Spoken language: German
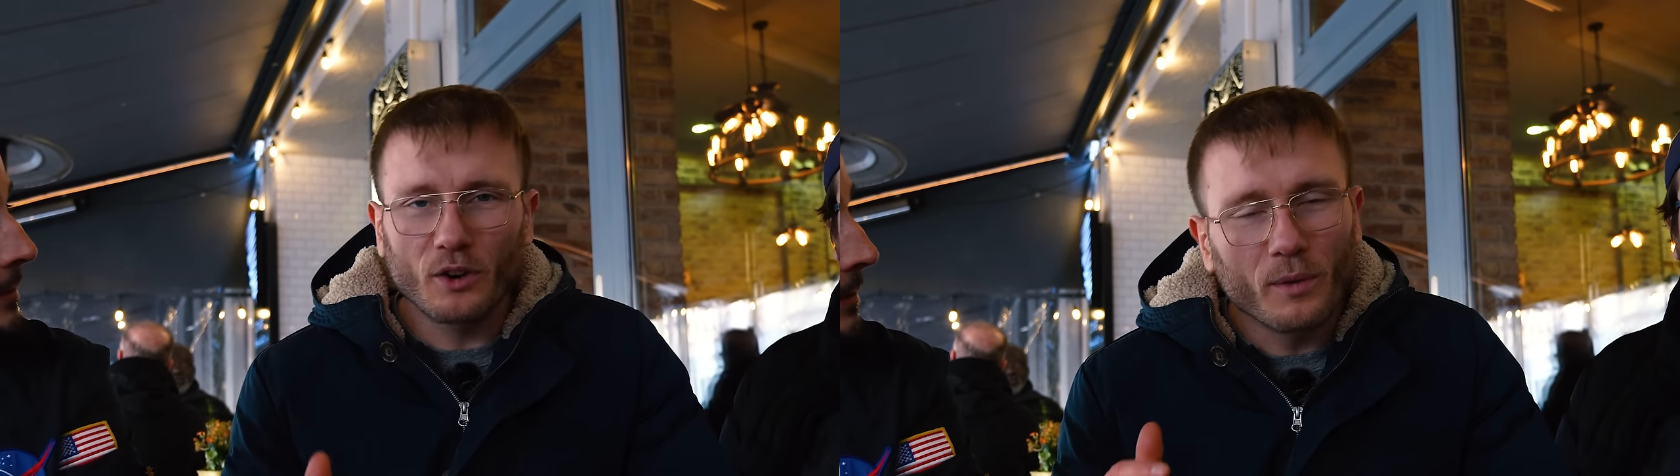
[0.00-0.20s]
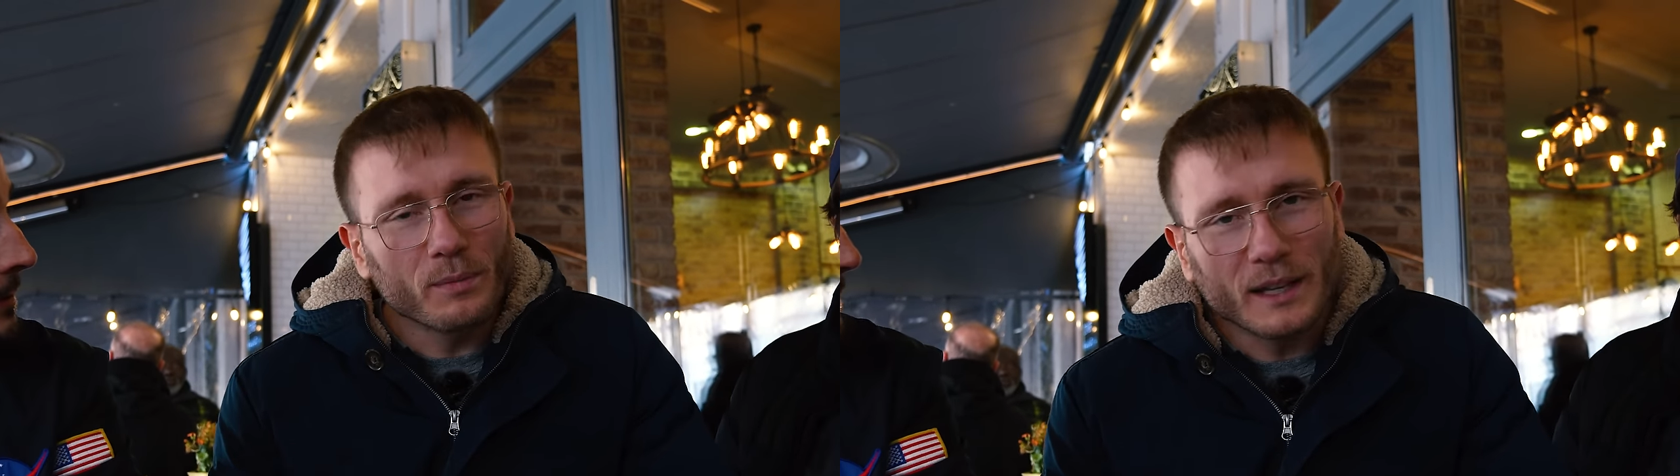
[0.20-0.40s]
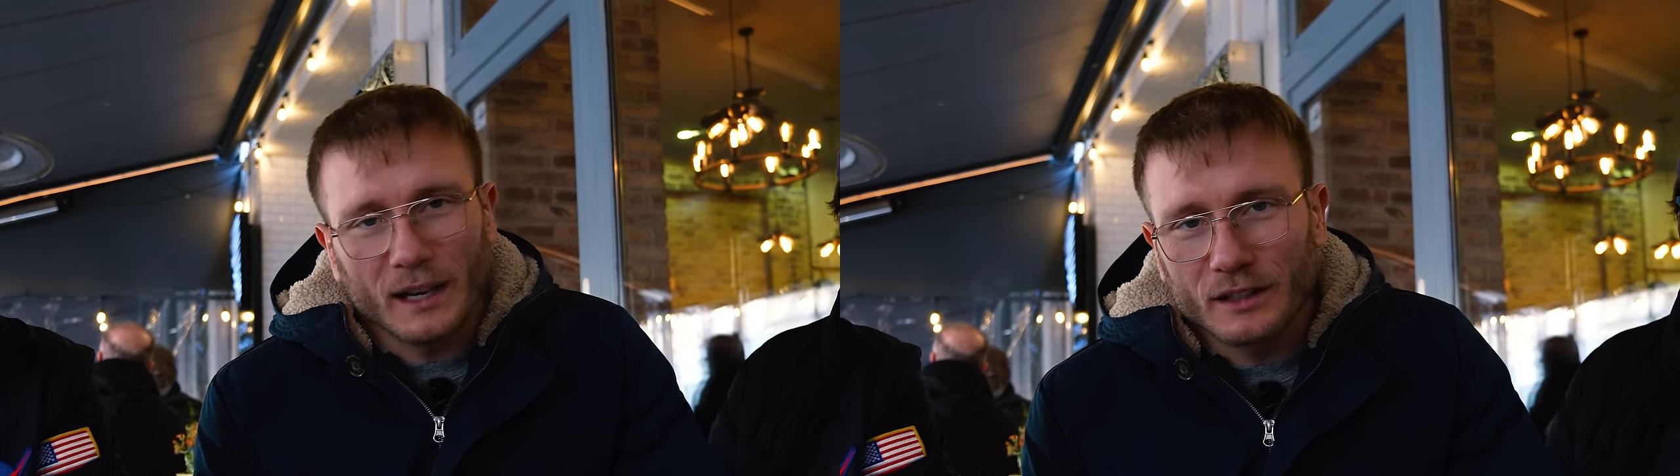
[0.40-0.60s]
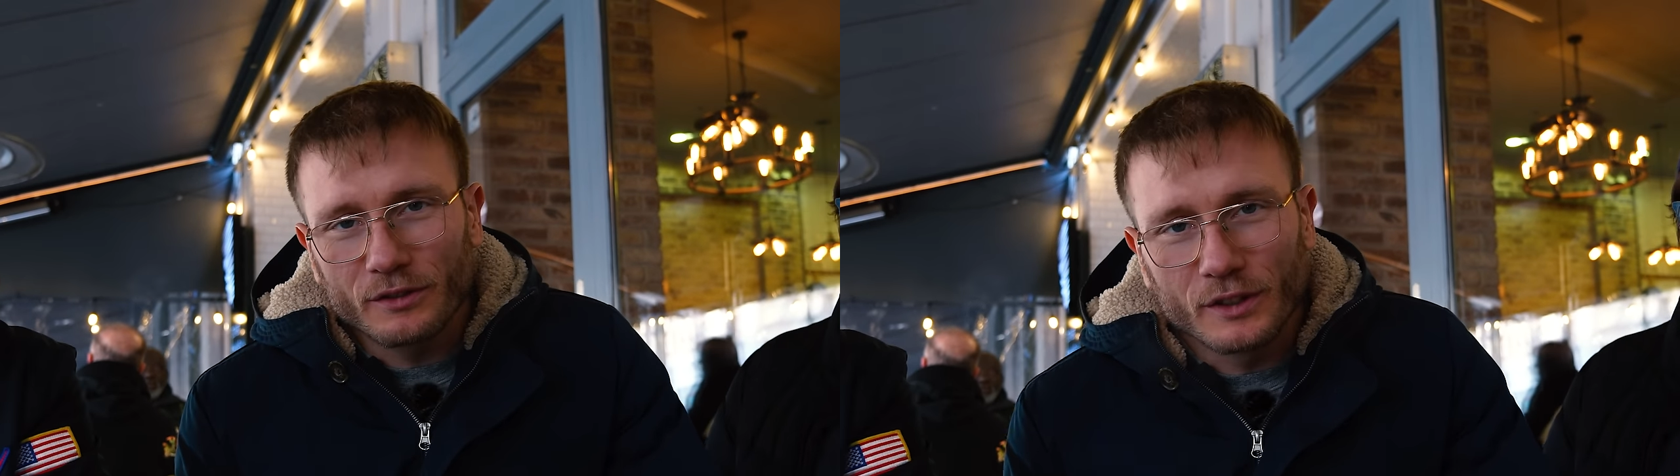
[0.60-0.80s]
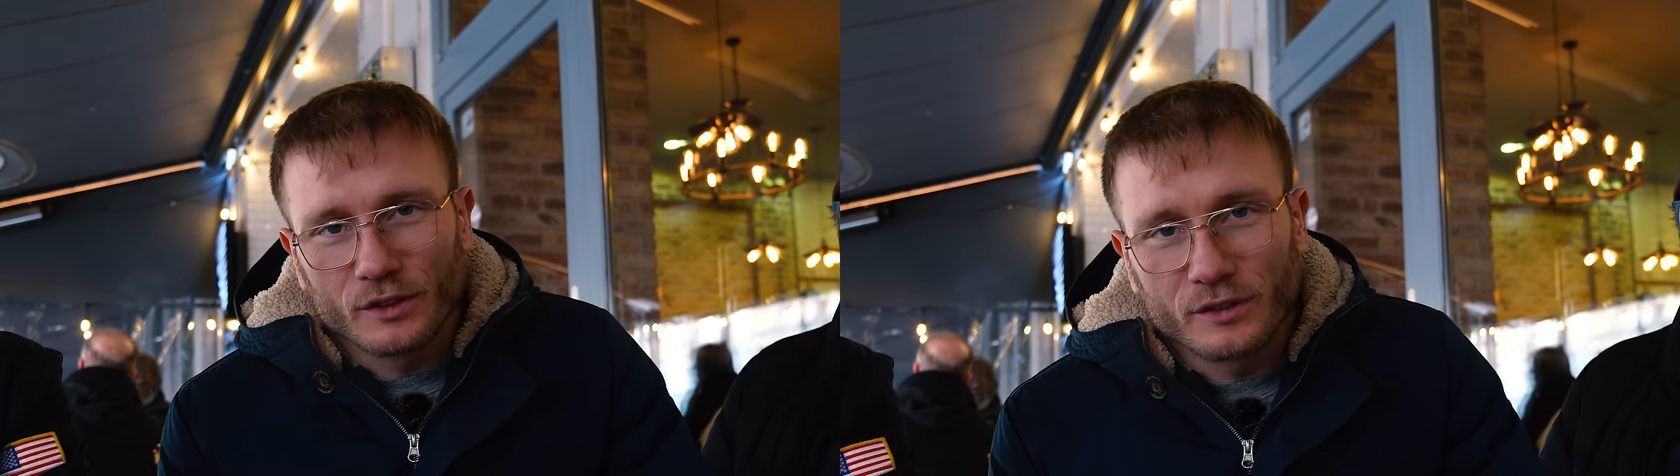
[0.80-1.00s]
komplett andere
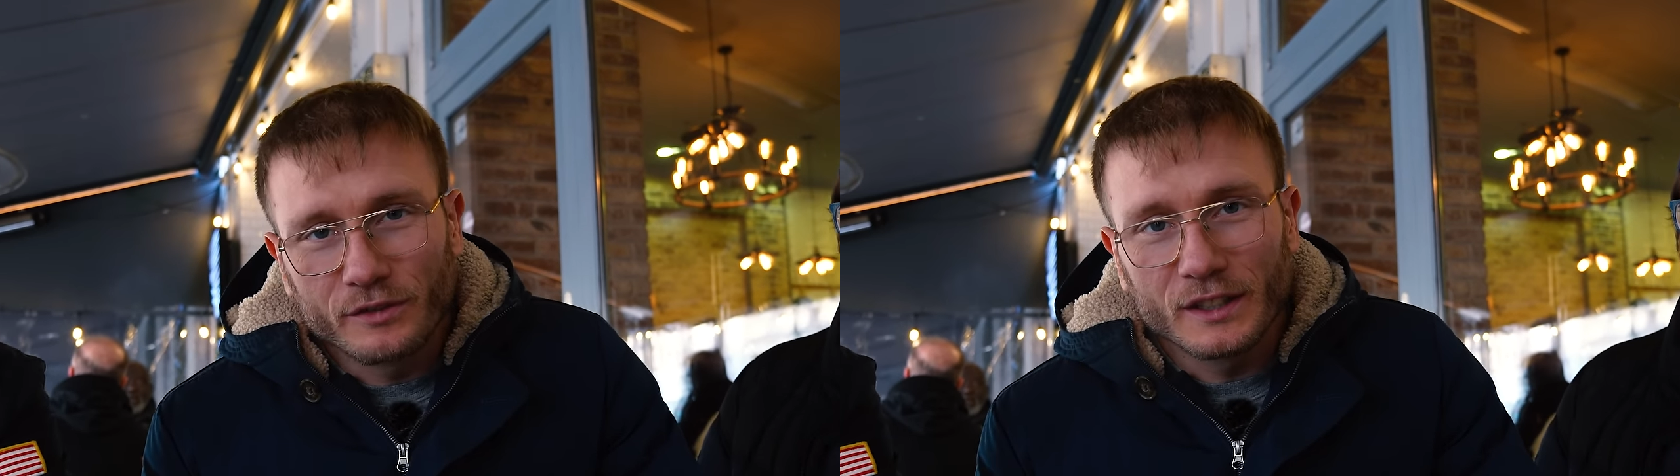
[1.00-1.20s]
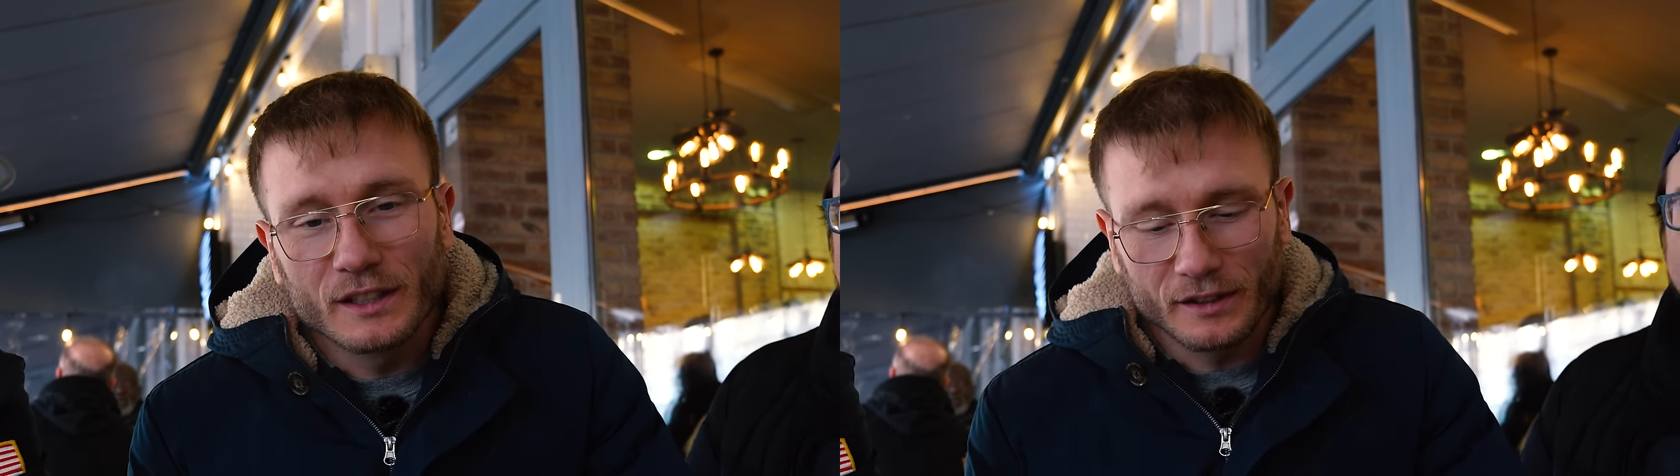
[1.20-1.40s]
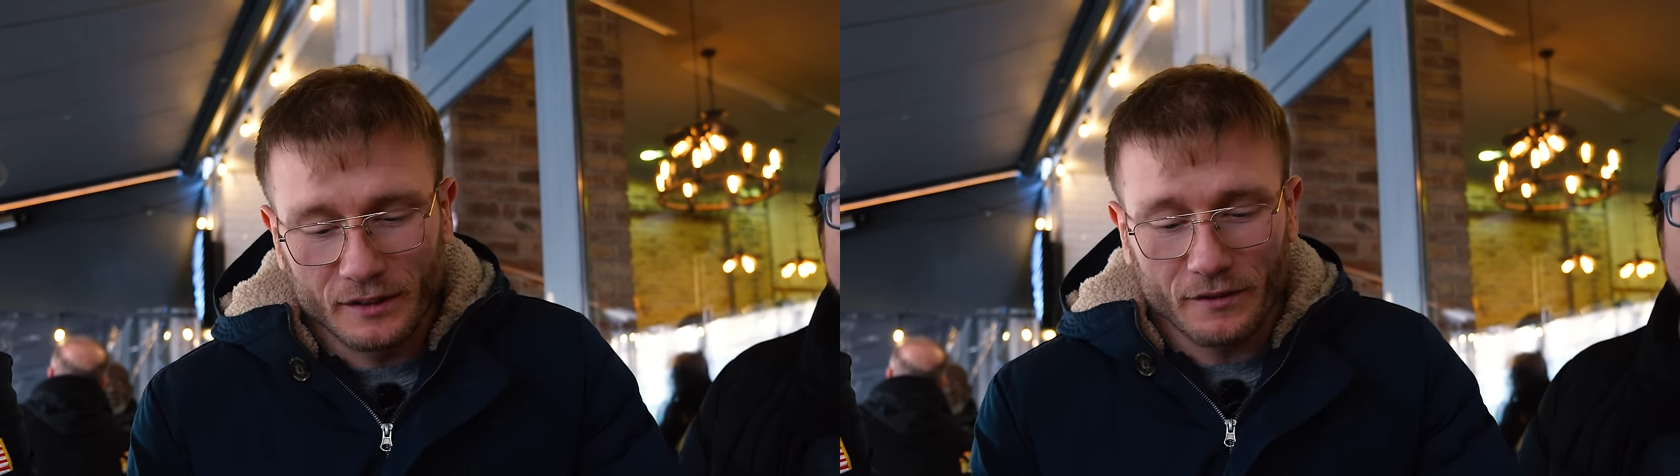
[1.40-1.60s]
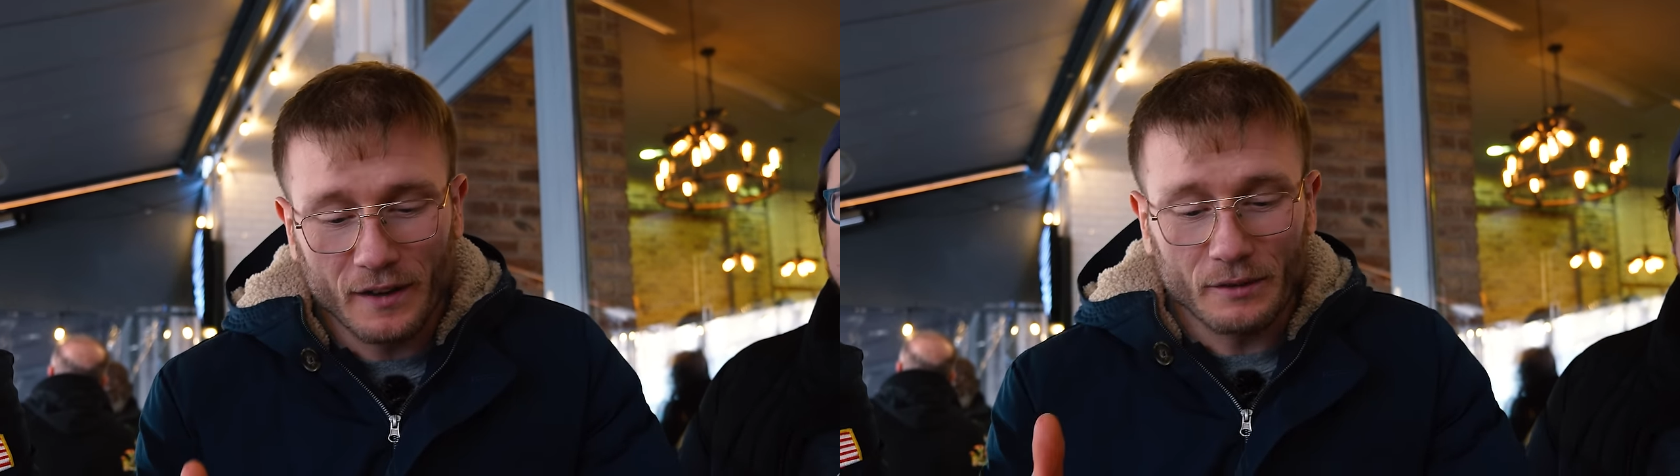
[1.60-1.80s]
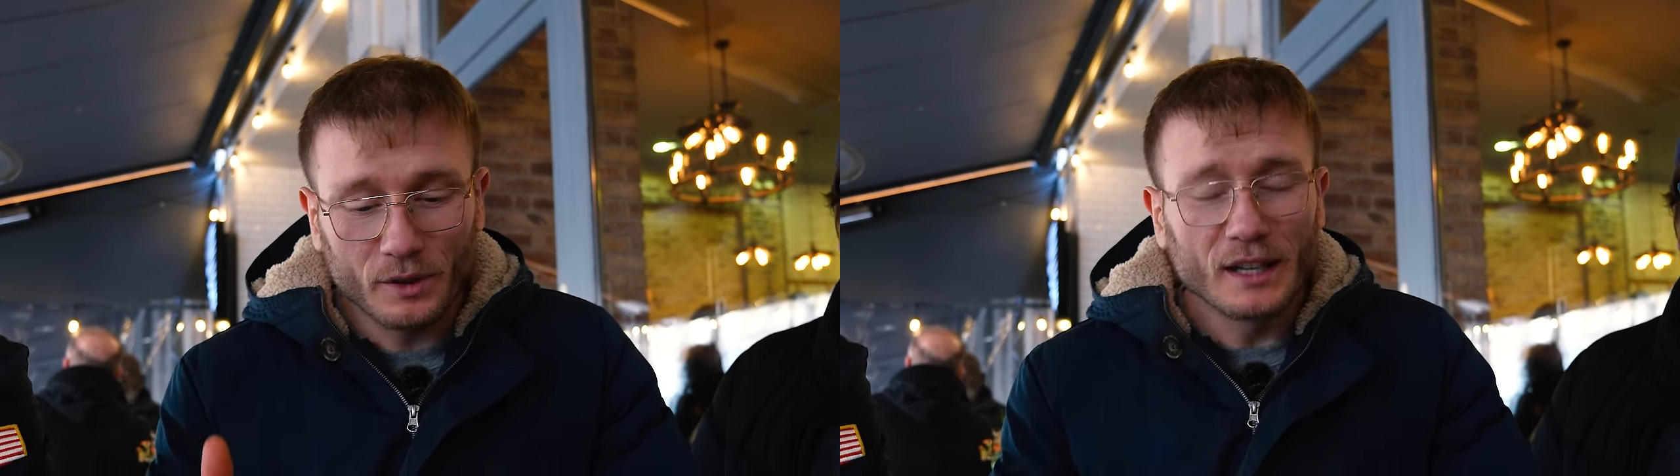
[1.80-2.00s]
Philosophie, die hier
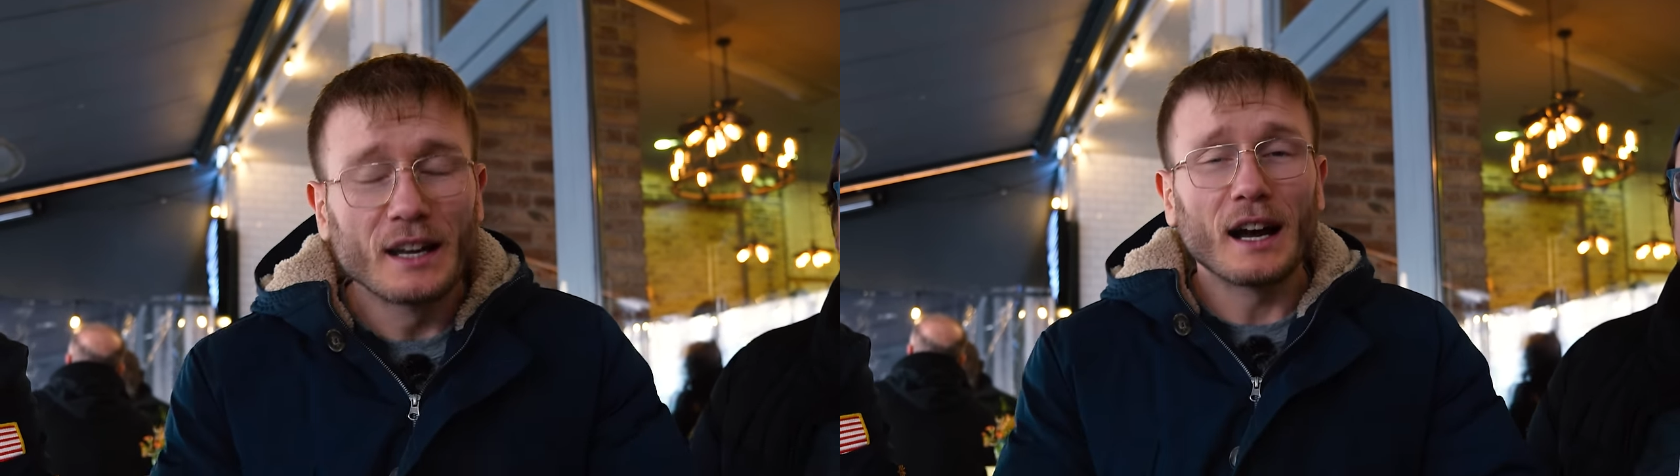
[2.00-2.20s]
gefahren wird,